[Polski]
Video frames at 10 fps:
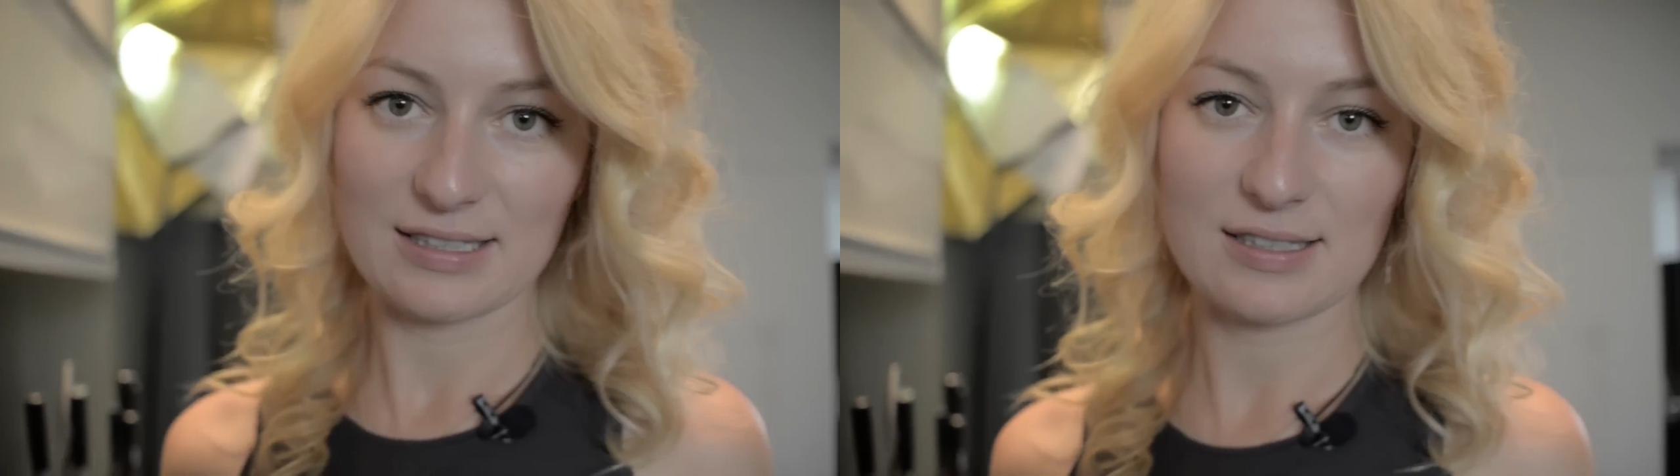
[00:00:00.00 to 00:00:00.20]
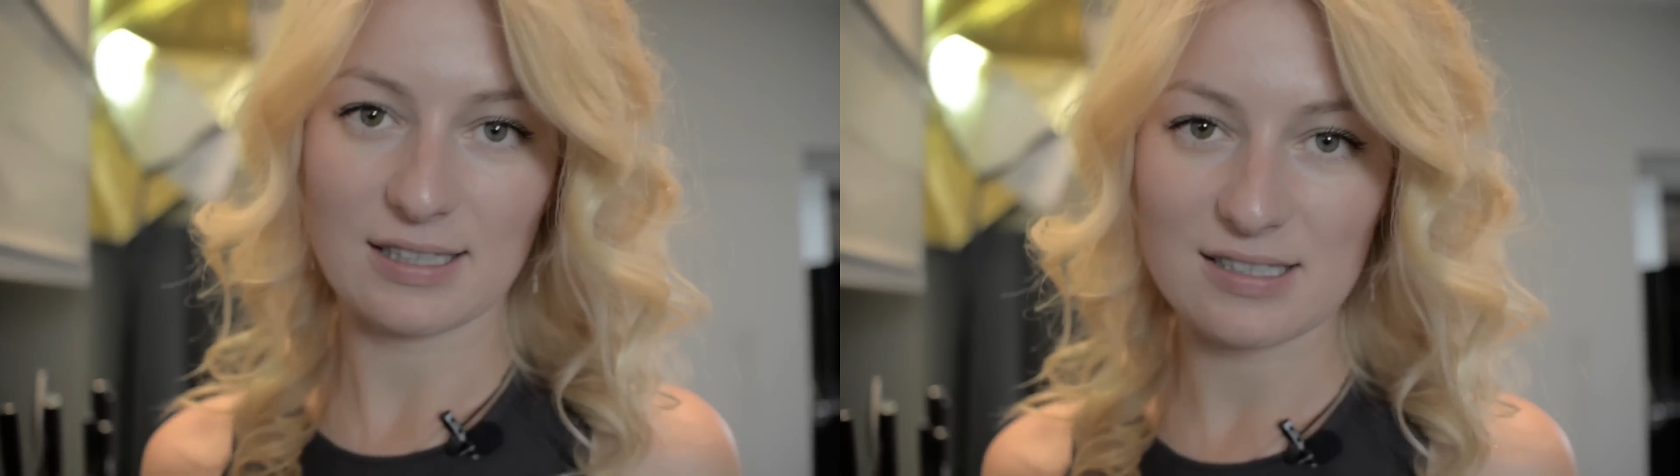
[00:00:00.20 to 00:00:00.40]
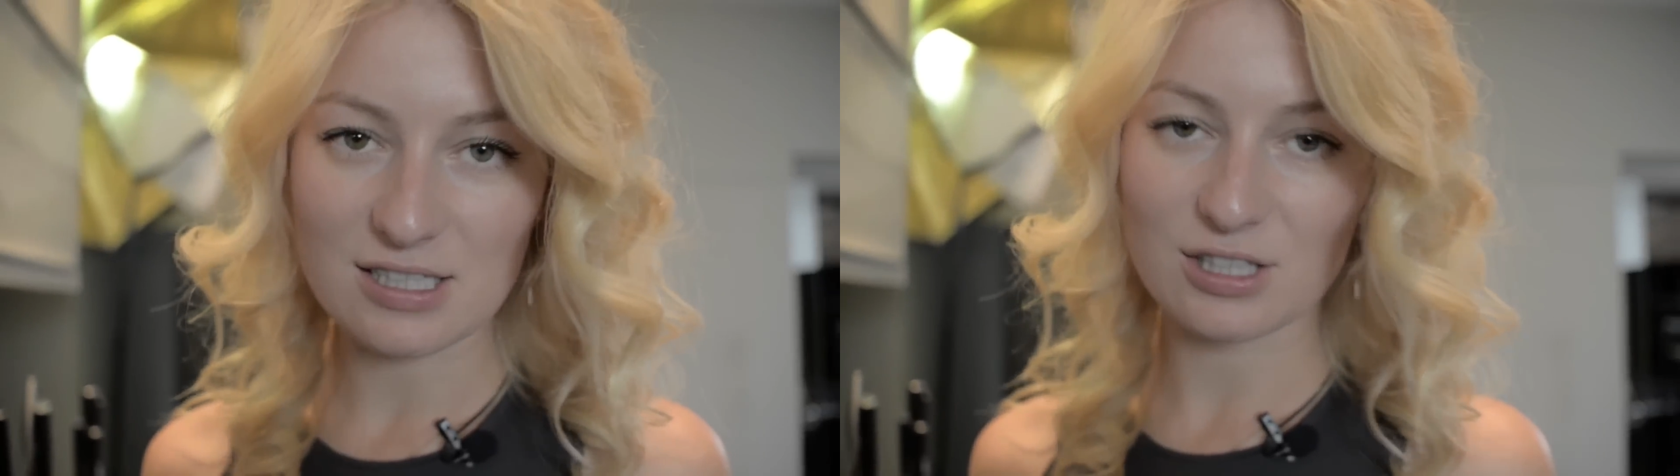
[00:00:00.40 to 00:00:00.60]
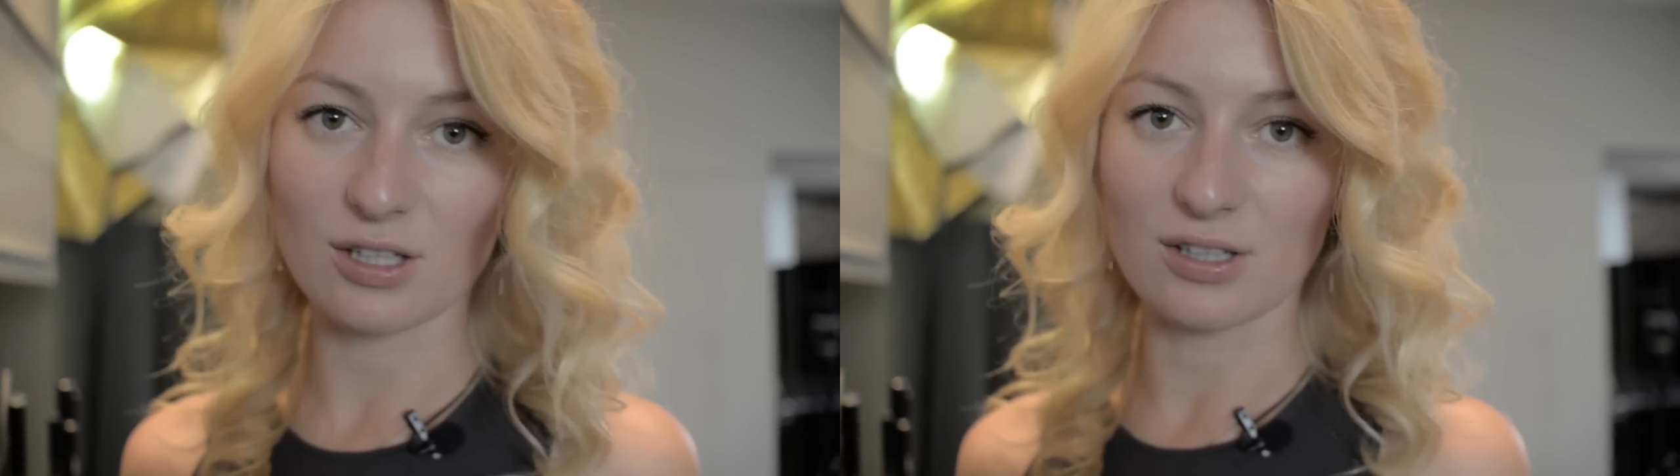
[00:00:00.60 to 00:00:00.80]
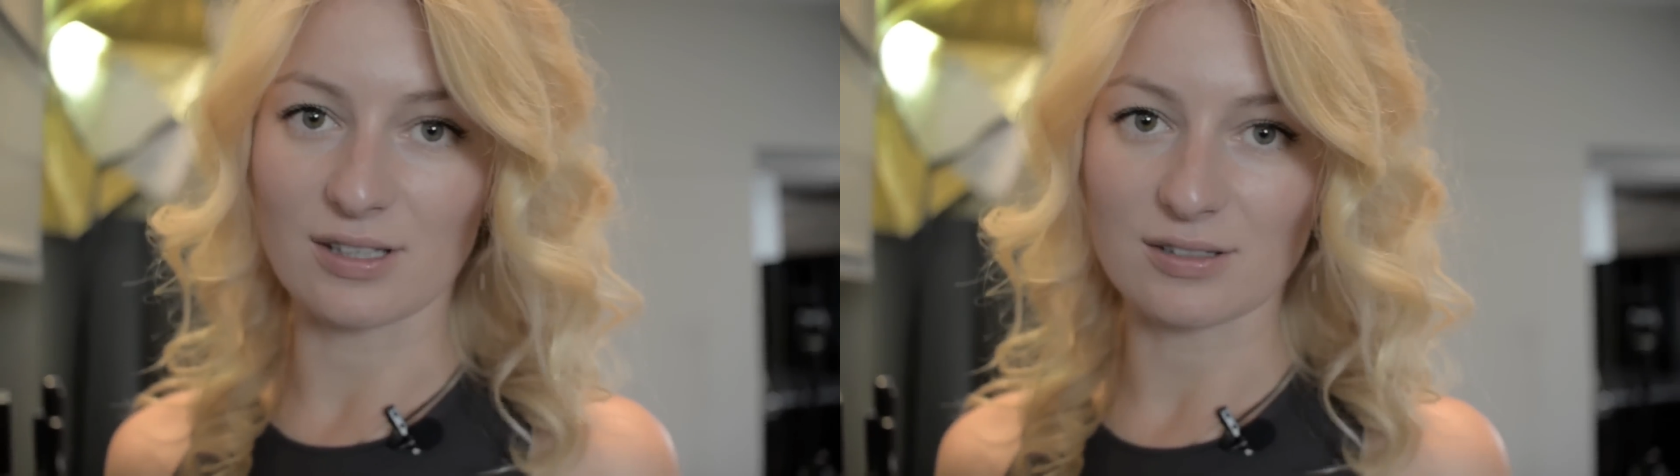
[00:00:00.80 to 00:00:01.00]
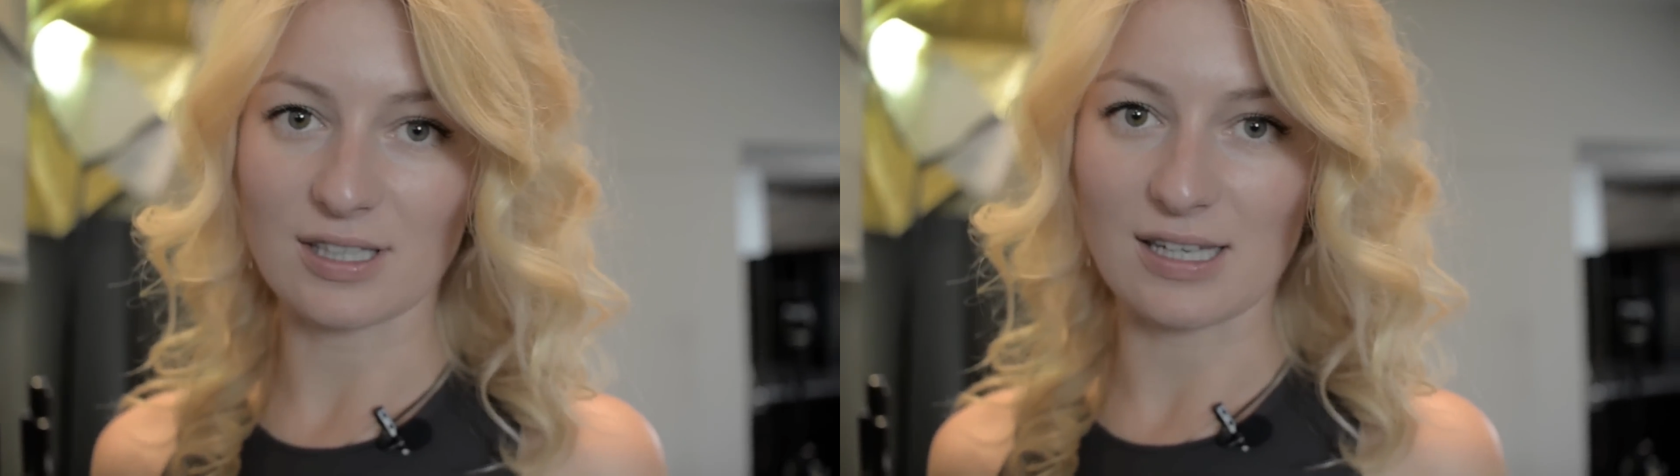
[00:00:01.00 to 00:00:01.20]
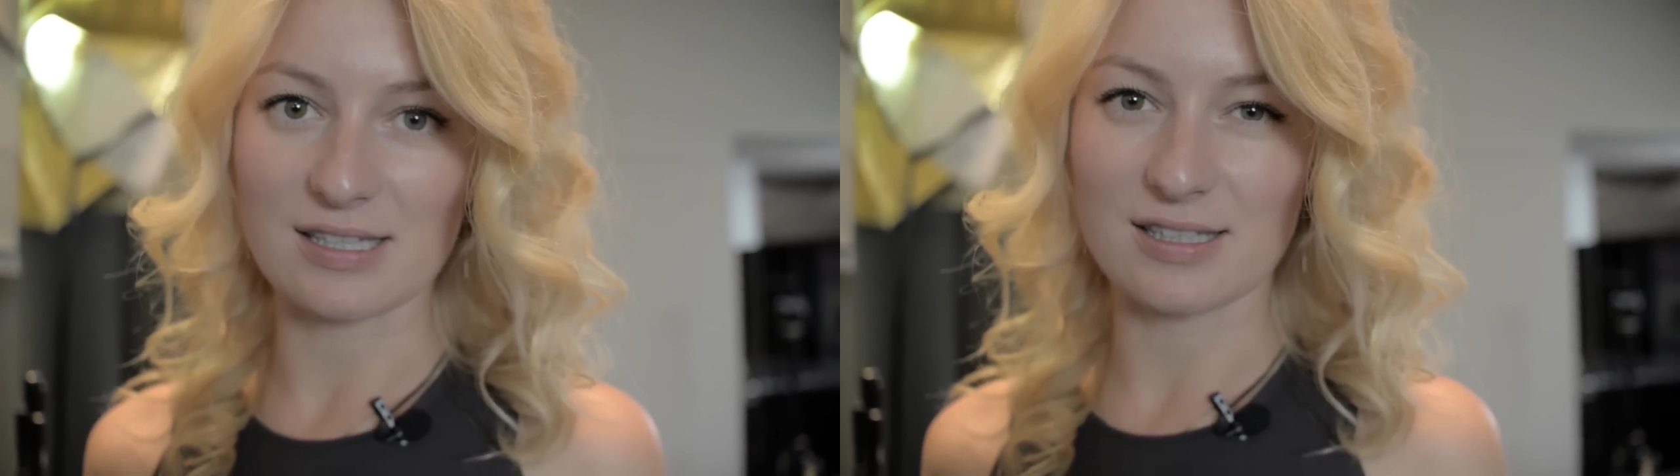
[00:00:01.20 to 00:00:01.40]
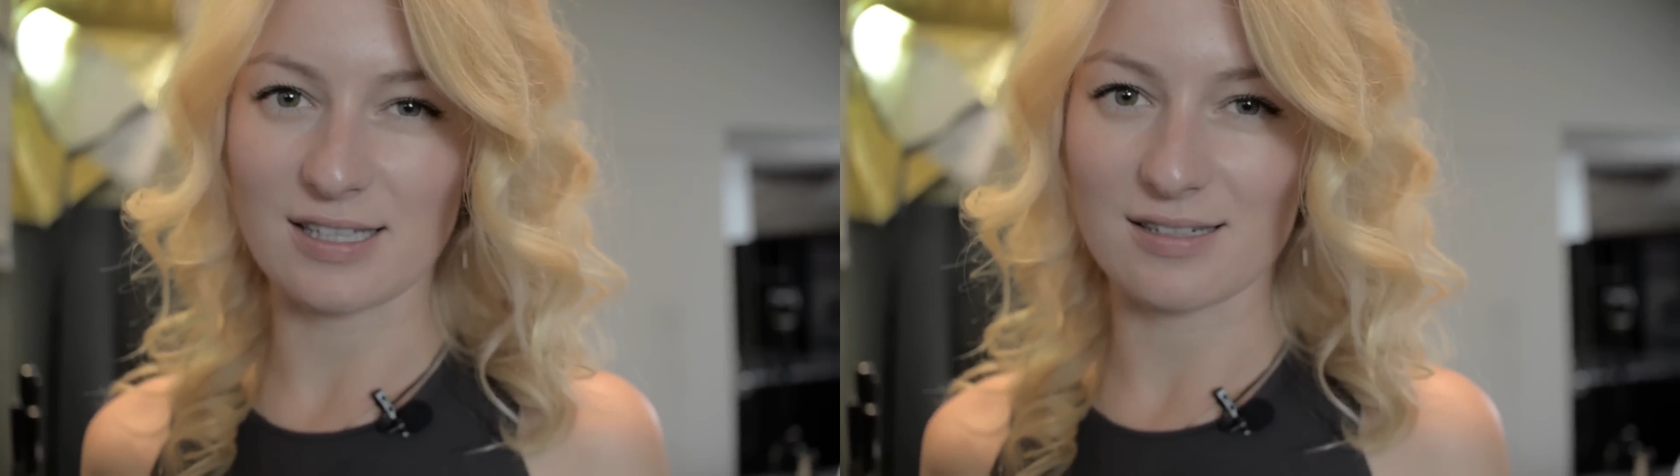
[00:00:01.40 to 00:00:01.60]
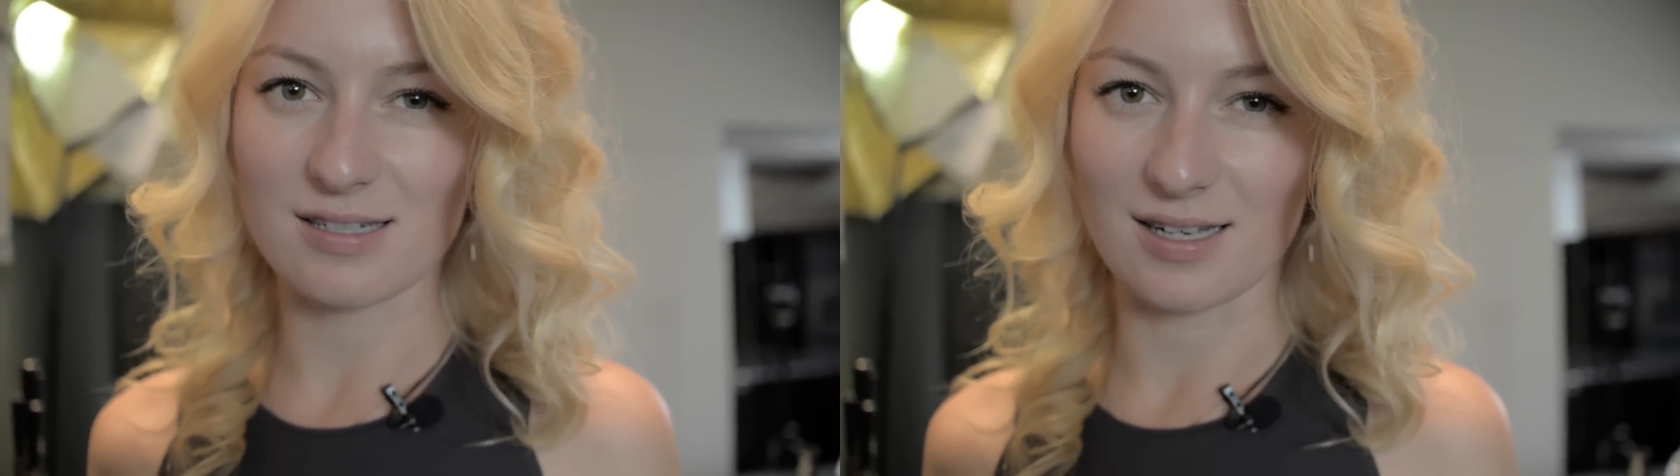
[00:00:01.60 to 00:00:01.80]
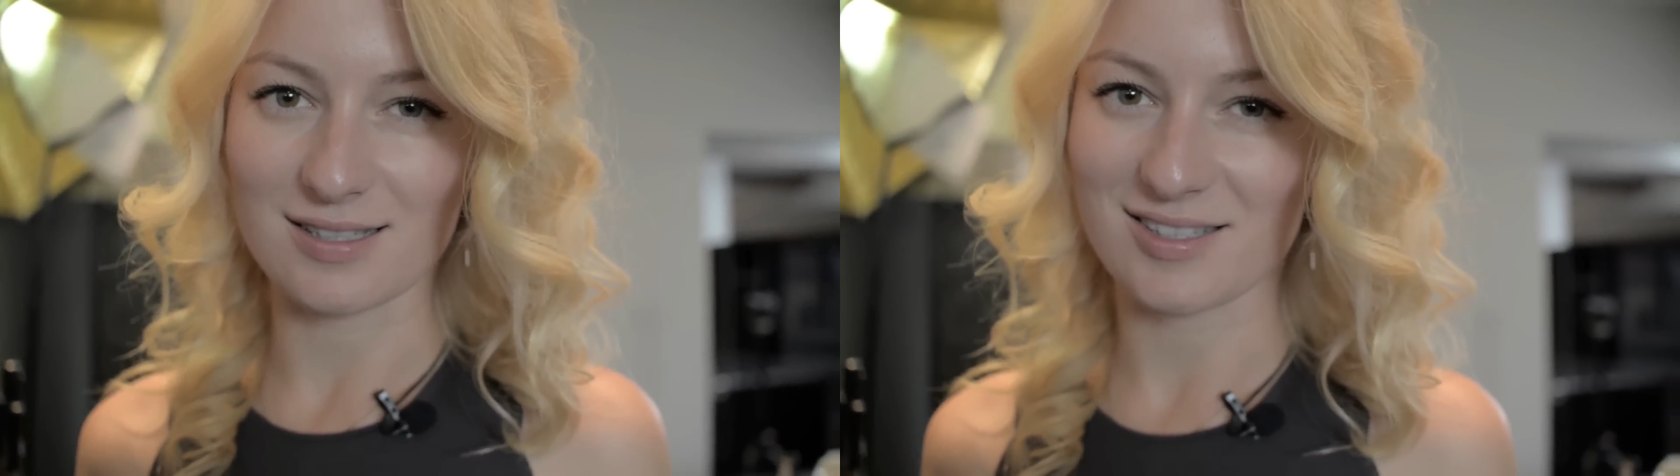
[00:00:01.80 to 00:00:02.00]
jest taka zeszklona. Teraz jest ten
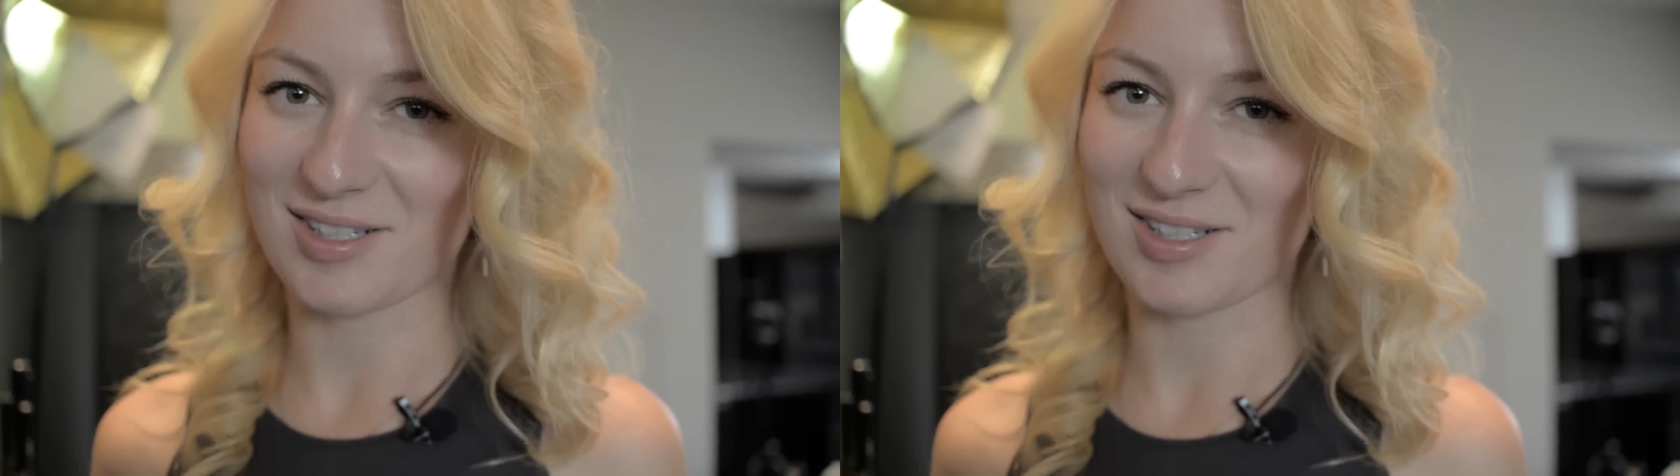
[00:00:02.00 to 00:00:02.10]
czas,